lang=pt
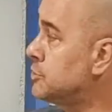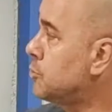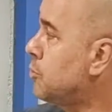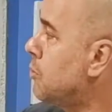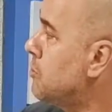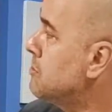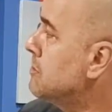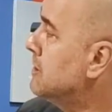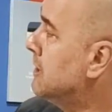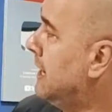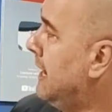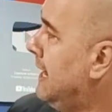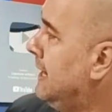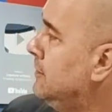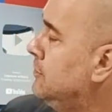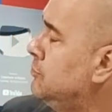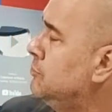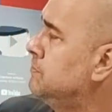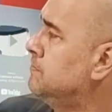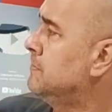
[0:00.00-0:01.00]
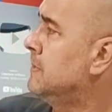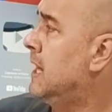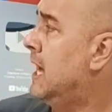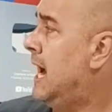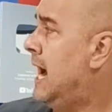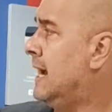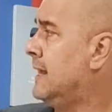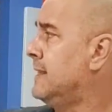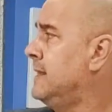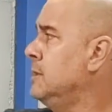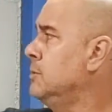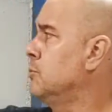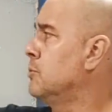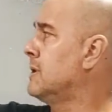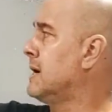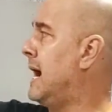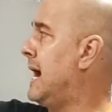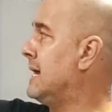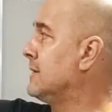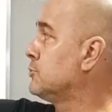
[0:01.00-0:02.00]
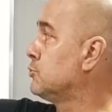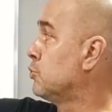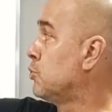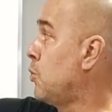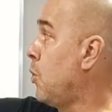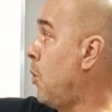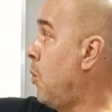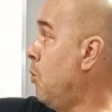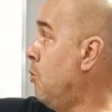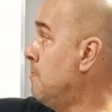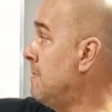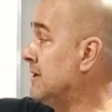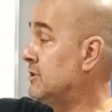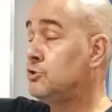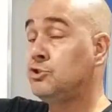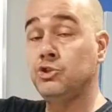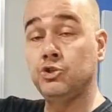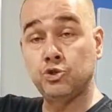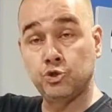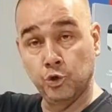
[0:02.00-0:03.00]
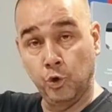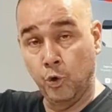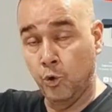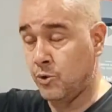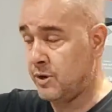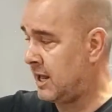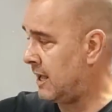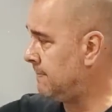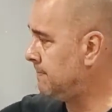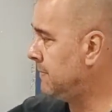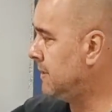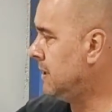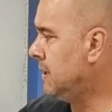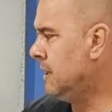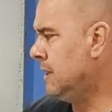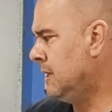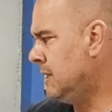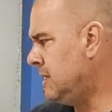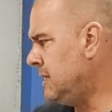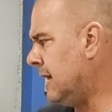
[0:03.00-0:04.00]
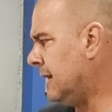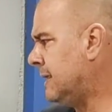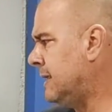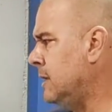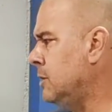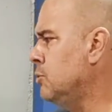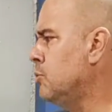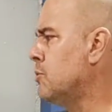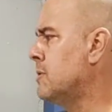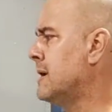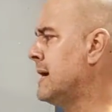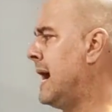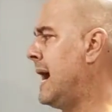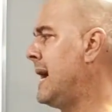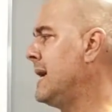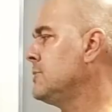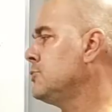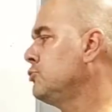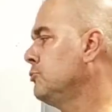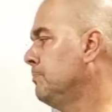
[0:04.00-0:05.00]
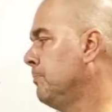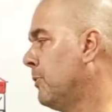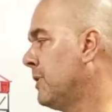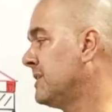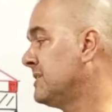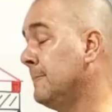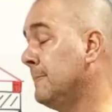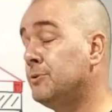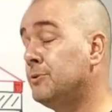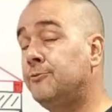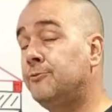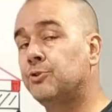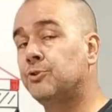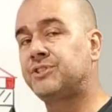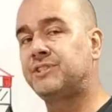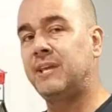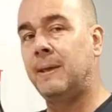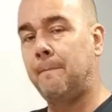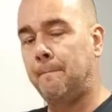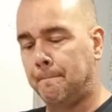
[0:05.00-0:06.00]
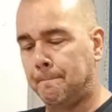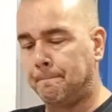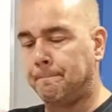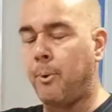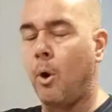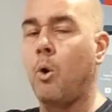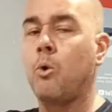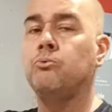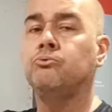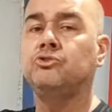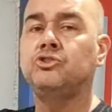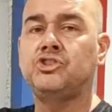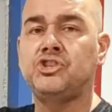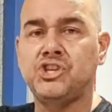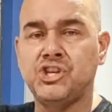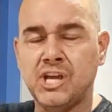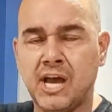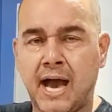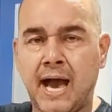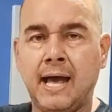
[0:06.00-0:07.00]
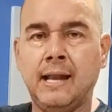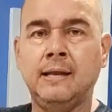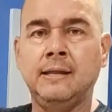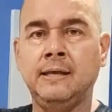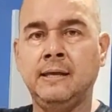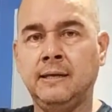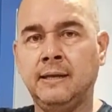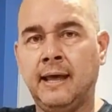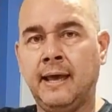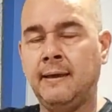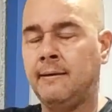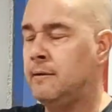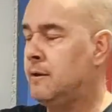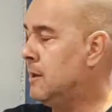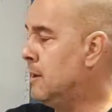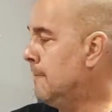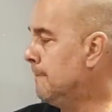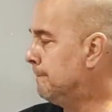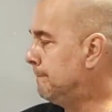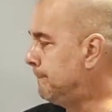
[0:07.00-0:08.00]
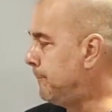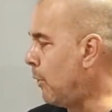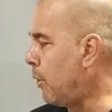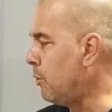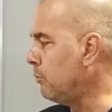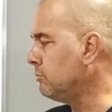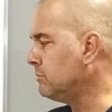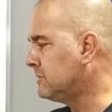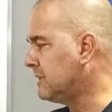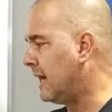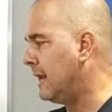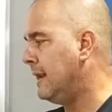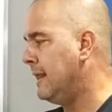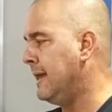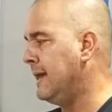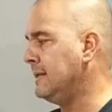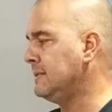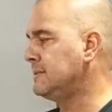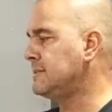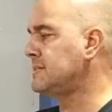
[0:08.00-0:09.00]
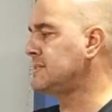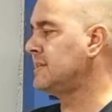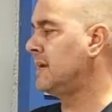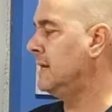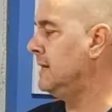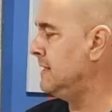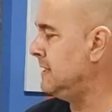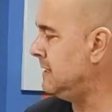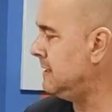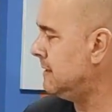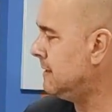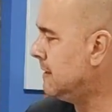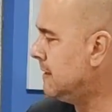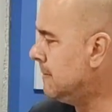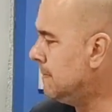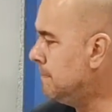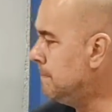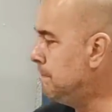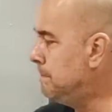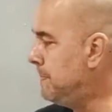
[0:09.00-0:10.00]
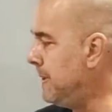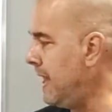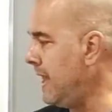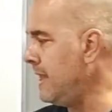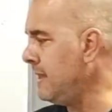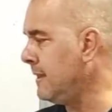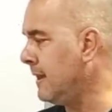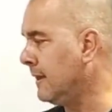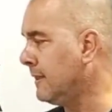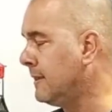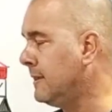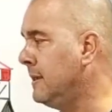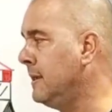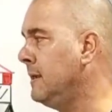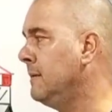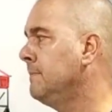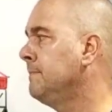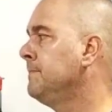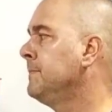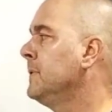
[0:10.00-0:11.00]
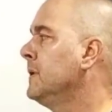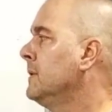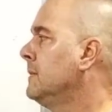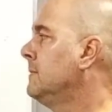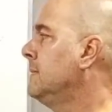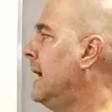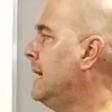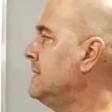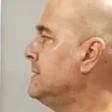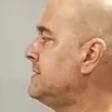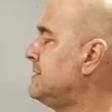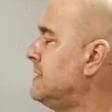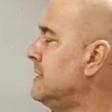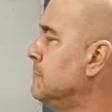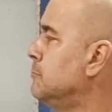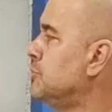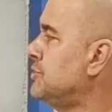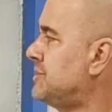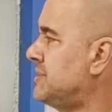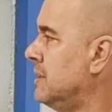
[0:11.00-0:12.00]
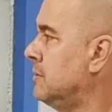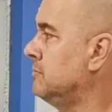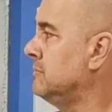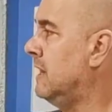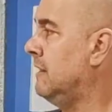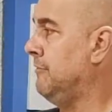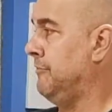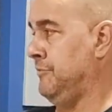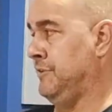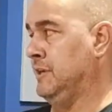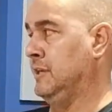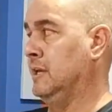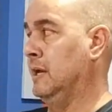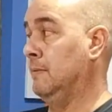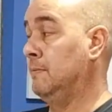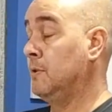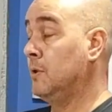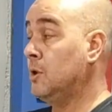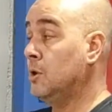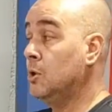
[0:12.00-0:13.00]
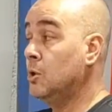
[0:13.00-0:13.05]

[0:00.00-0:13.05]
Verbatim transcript: de concreto, aqui no caso com uma tesoura, e aqui no caso, por exemplo, de você pontear ali, né, pontaletes ali, bem aqui na distribuição da viga.